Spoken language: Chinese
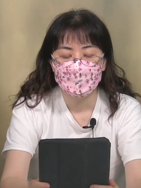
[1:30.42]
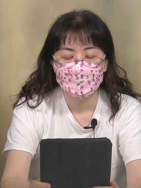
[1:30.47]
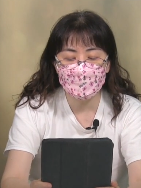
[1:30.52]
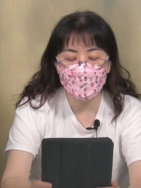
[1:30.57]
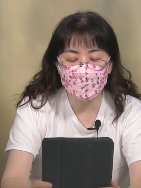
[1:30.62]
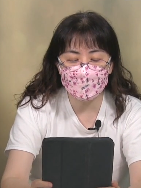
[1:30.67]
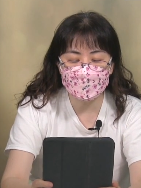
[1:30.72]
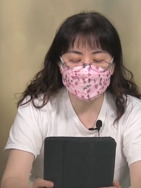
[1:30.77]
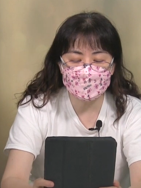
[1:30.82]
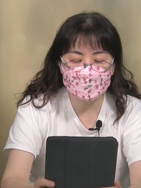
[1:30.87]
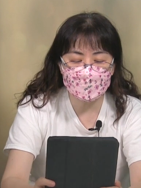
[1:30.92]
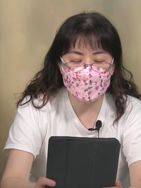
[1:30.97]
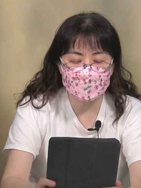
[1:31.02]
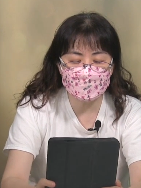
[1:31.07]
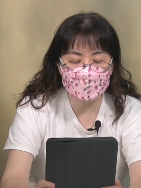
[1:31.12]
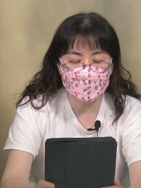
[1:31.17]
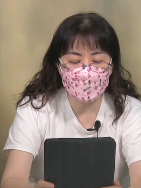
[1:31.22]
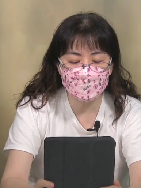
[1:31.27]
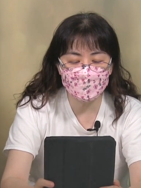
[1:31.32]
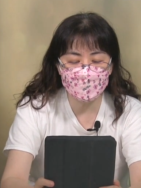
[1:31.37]
要跟
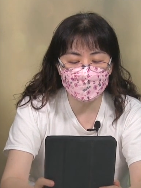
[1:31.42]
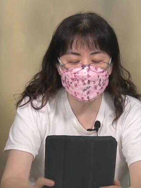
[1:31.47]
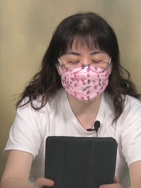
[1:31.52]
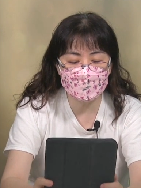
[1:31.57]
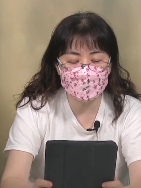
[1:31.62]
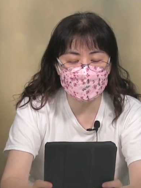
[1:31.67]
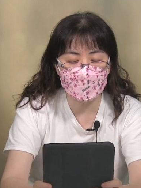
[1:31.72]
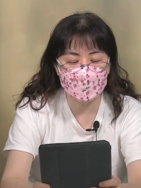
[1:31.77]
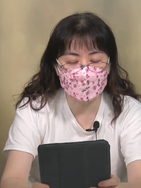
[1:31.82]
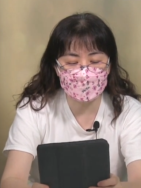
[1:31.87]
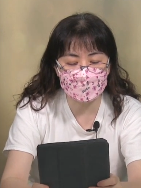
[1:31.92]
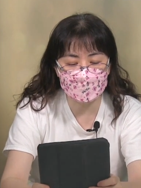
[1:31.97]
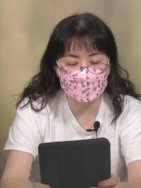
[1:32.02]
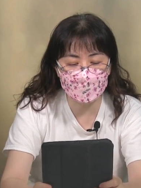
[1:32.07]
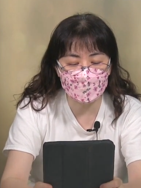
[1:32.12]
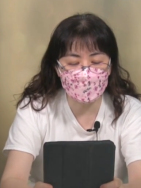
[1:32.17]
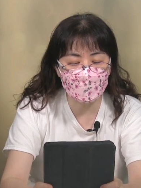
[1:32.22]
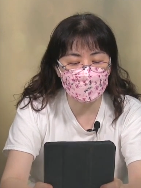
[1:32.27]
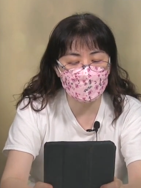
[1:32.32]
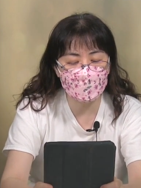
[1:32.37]
大家分享
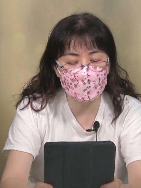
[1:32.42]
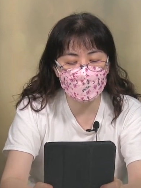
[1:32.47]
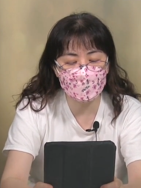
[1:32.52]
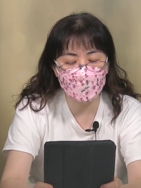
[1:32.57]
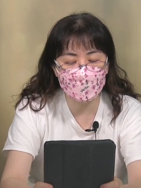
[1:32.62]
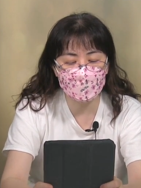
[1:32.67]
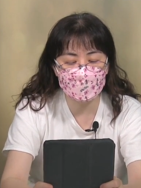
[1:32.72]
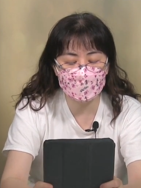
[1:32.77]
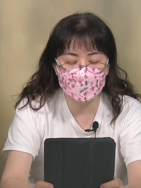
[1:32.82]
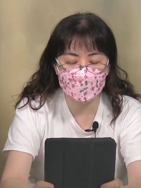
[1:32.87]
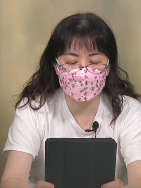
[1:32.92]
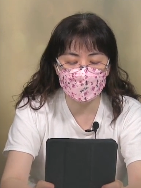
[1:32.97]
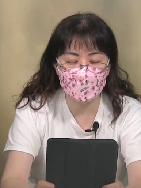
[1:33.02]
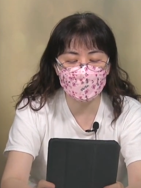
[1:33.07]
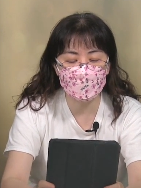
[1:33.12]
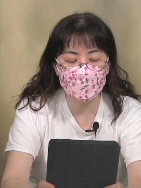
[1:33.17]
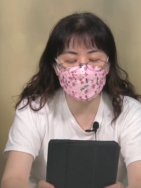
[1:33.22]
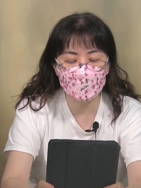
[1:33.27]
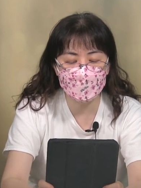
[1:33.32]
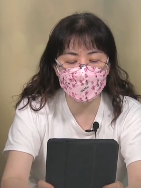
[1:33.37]
灵修的
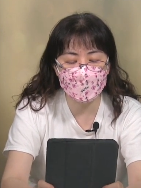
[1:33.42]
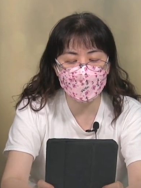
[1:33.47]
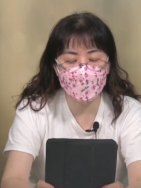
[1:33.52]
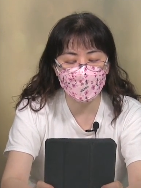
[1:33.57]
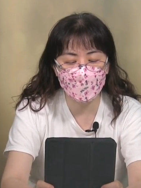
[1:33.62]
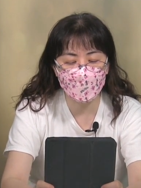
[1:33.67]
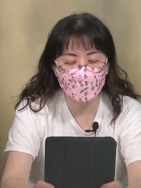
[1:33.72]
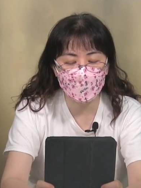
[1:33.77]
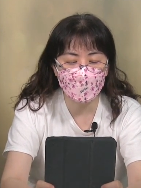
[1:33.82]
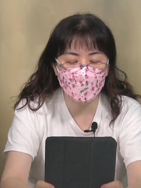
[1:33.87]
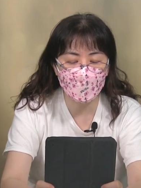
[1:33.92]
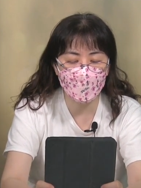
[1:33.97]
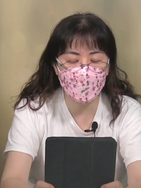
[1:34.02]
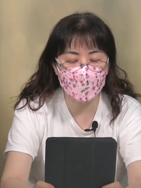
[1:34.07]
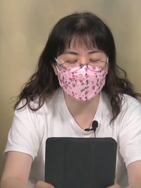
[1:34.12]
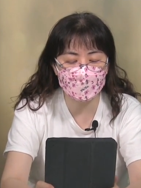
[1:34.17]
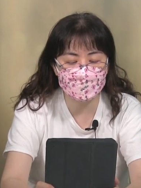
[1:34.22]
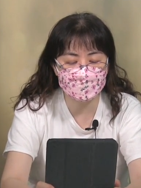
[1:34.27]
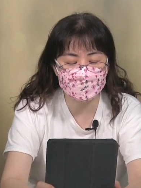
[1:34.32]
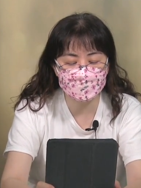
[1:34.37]
一句亮
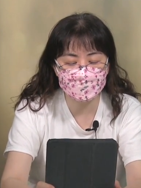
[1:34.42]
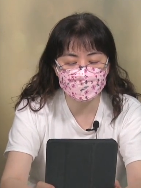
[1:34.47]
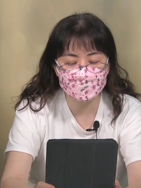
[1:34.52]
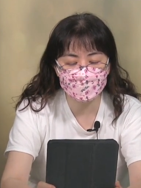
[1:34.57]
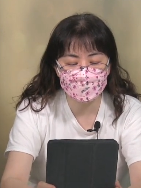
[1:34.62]
光：